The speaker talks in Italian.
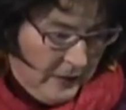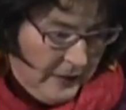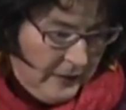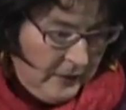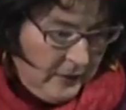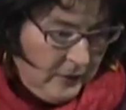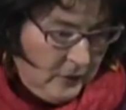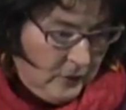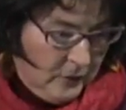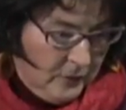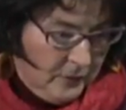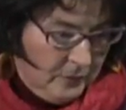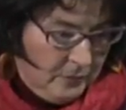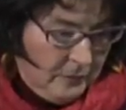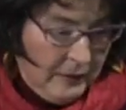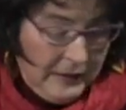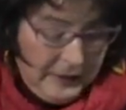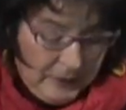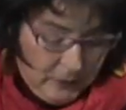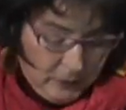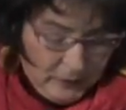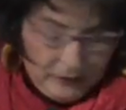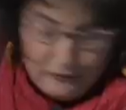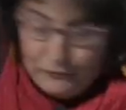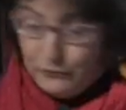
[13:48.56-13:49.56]
Ecco
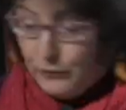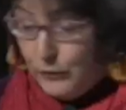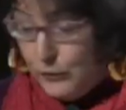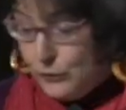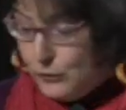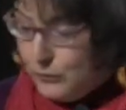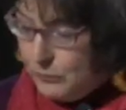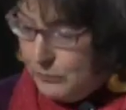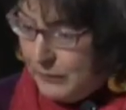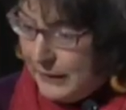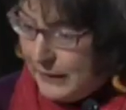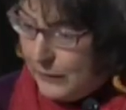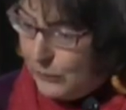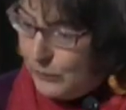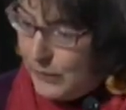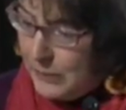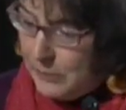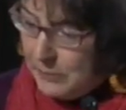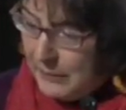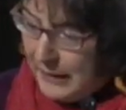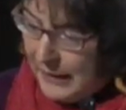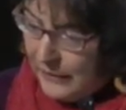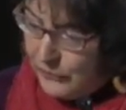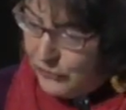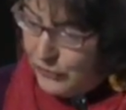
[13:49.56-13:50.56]
manca una foto, manca
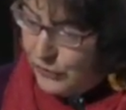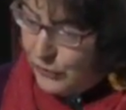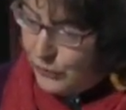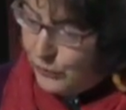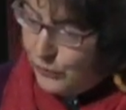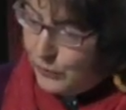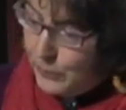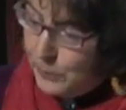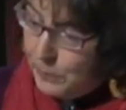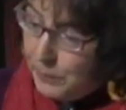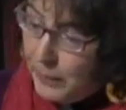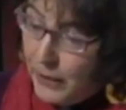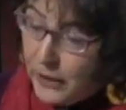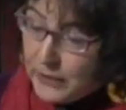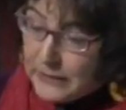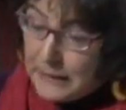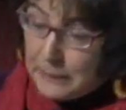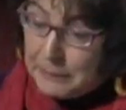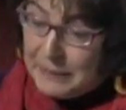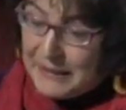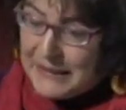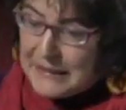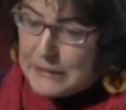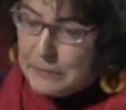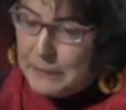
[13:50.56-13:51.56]
un'immagine, non importa,
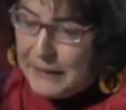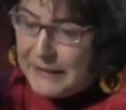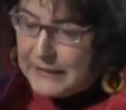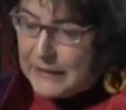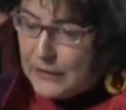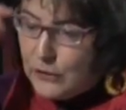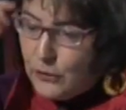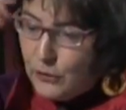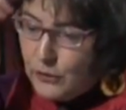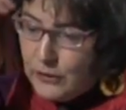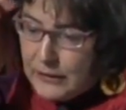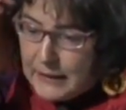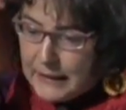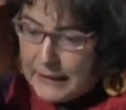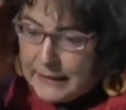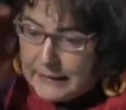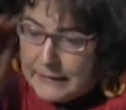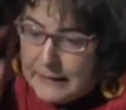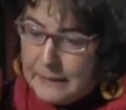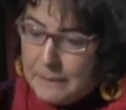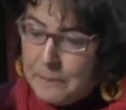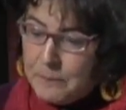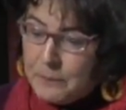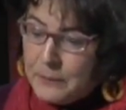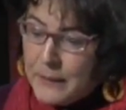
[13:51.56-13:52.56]
per gli aspetti
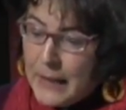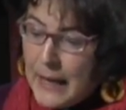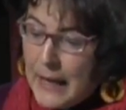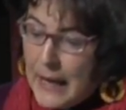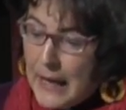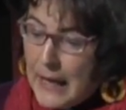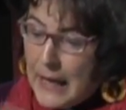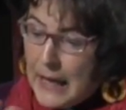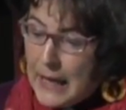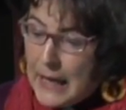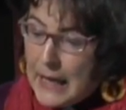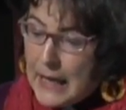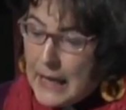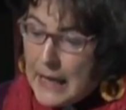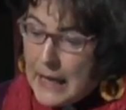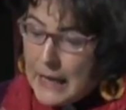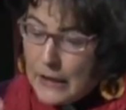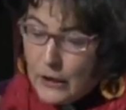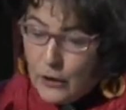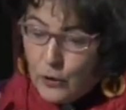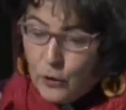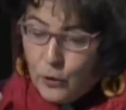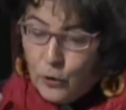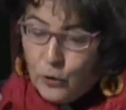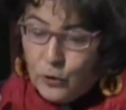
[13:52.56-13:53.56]
concreti,
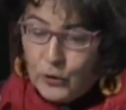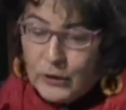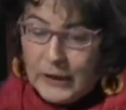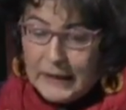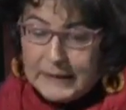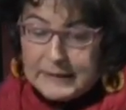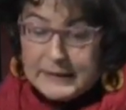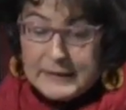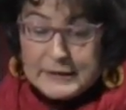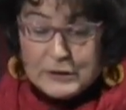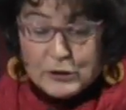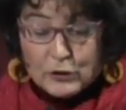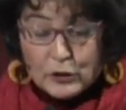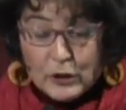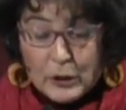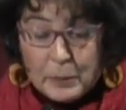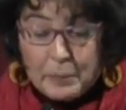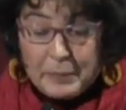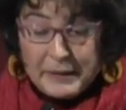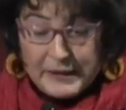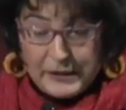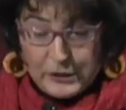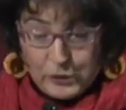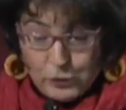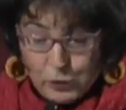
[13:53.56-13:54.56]
eh, con attenzione
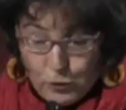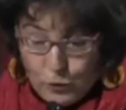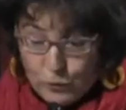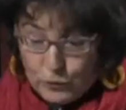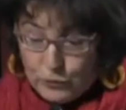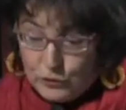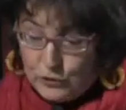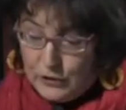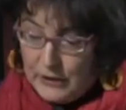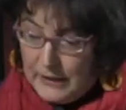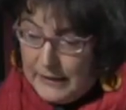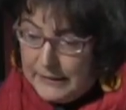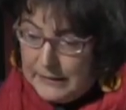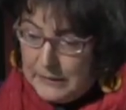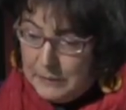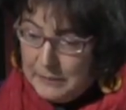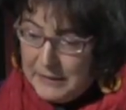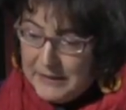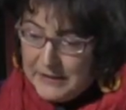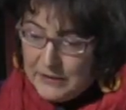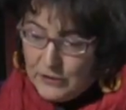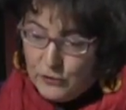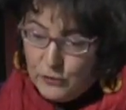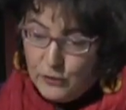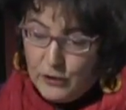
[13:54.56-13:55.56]
per i costi e le
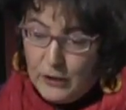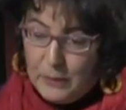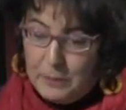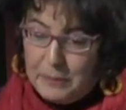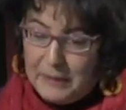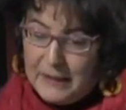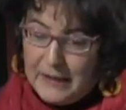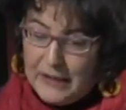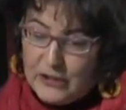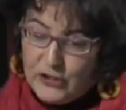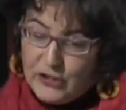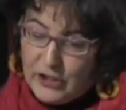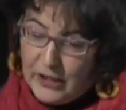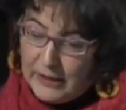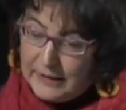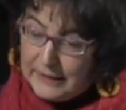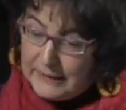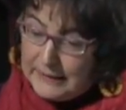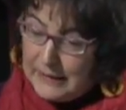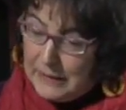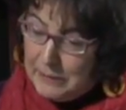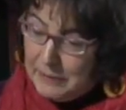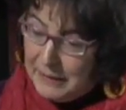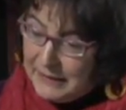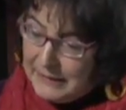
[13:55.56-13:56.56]
dimensioni, per la scelta
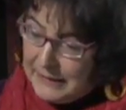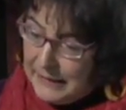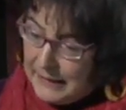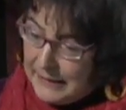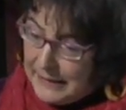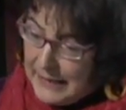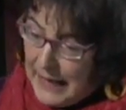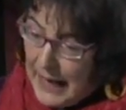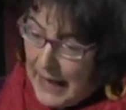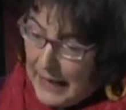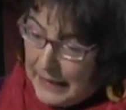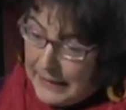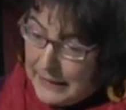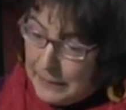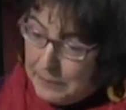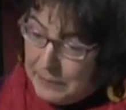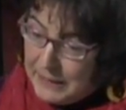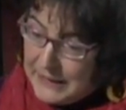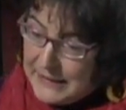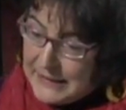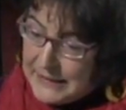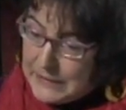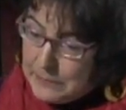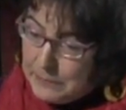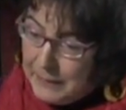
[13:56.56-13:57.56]
dei materiali e
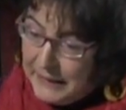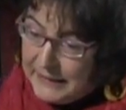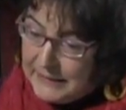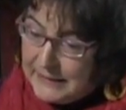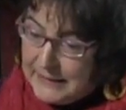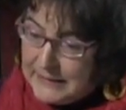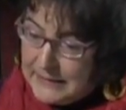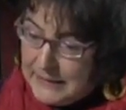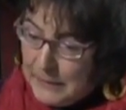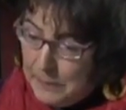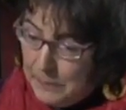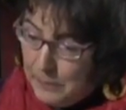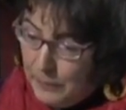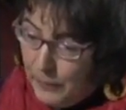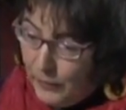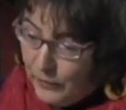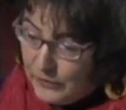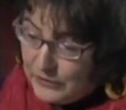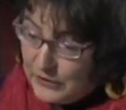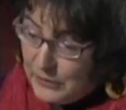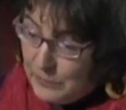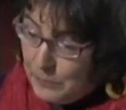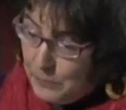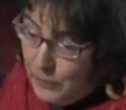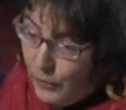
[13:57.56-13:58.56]
per gli aspetti simbo
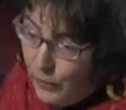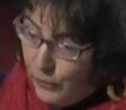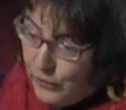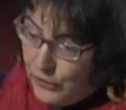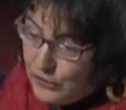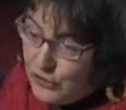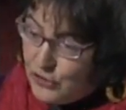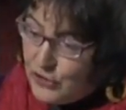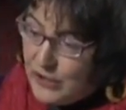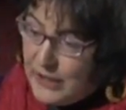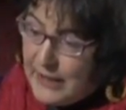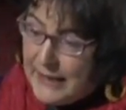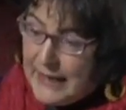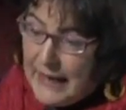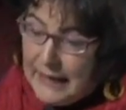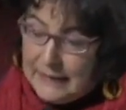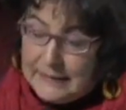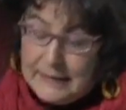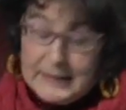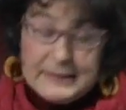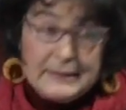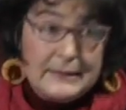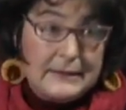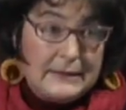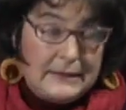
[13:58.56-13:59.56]
simbolici
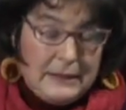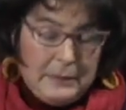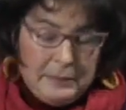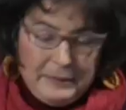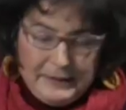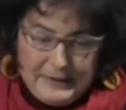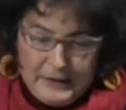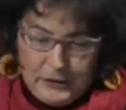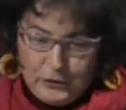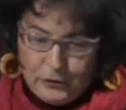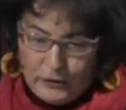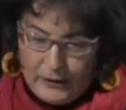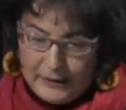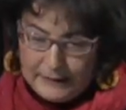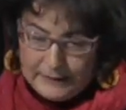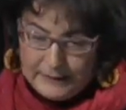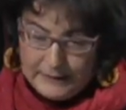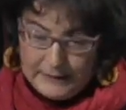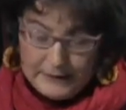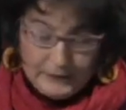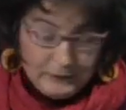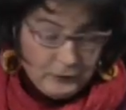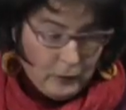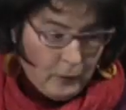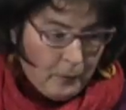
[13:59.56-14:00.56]
legati al sistema
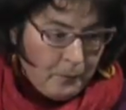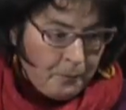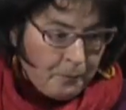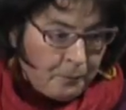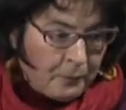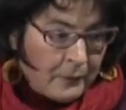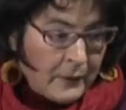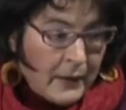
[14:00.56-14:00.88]
decorativo.